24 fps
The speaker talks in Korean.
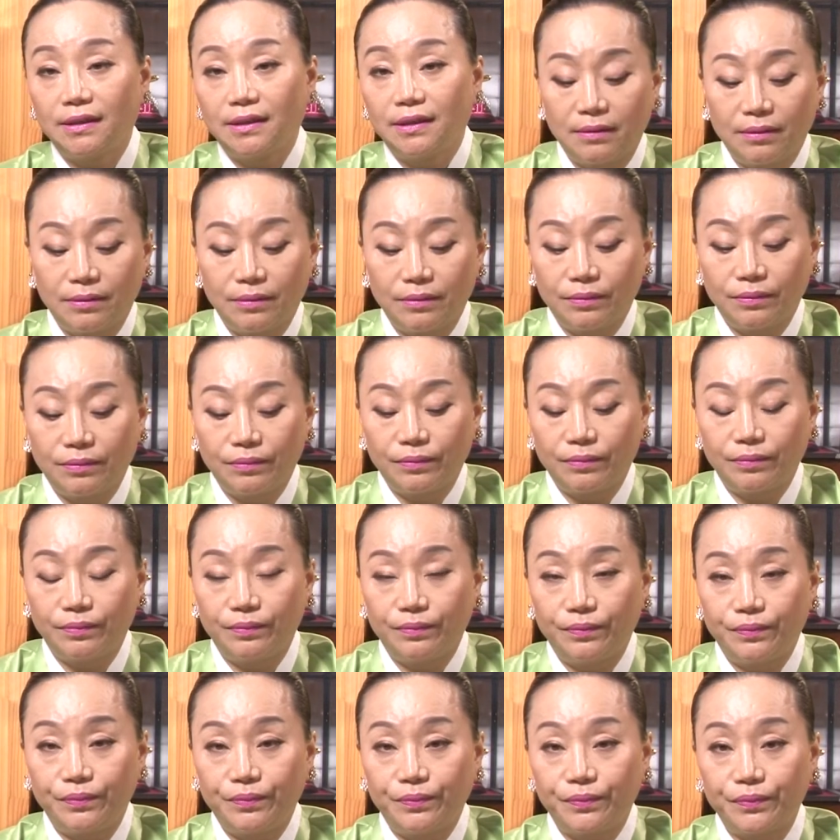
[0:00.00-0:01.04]
음.
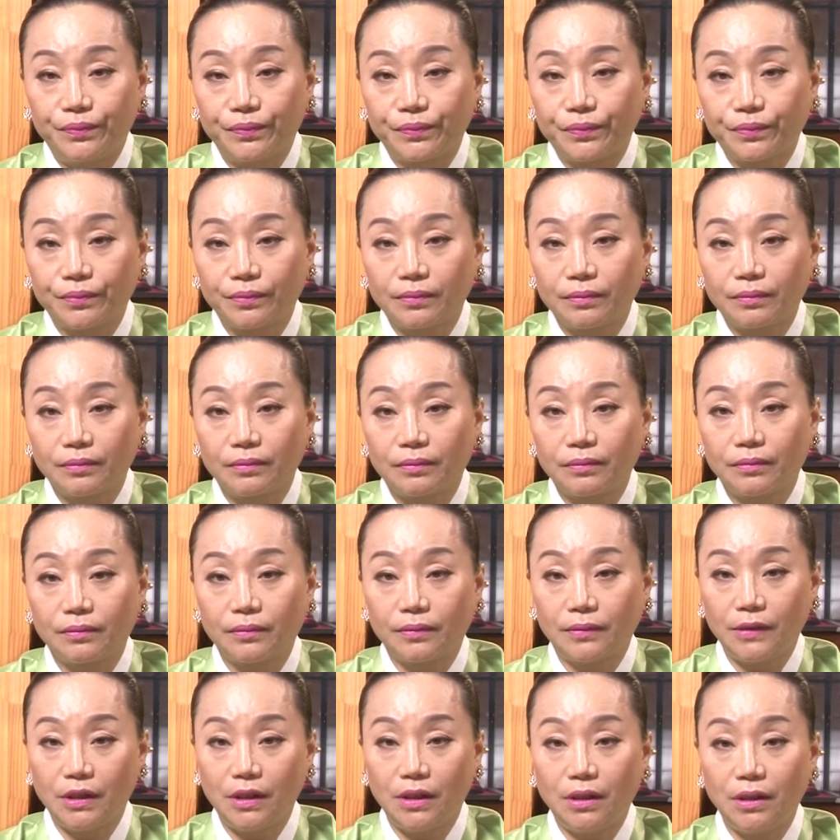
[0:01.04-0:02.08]
대운이라는 것도
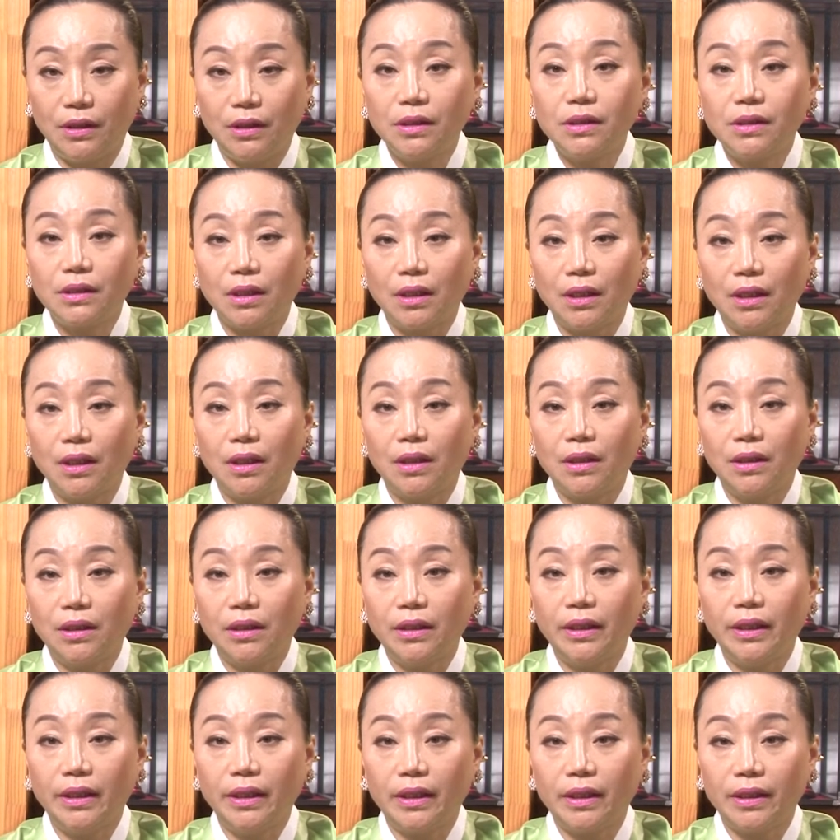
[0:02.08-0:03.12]
있다고 하는데
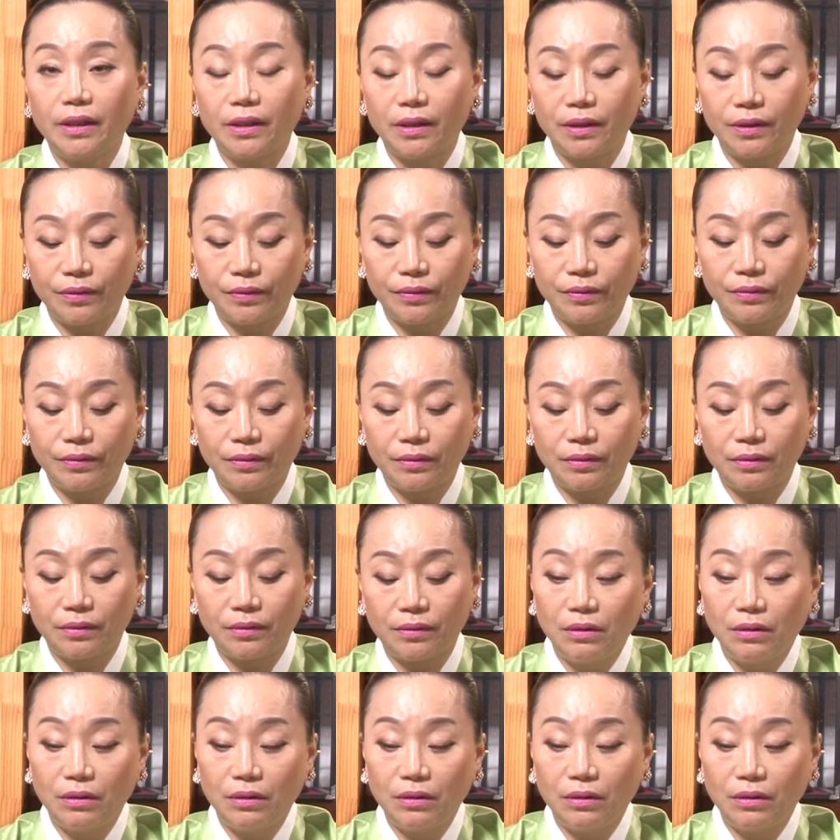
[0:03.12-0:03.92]
네. 대운은 전 네.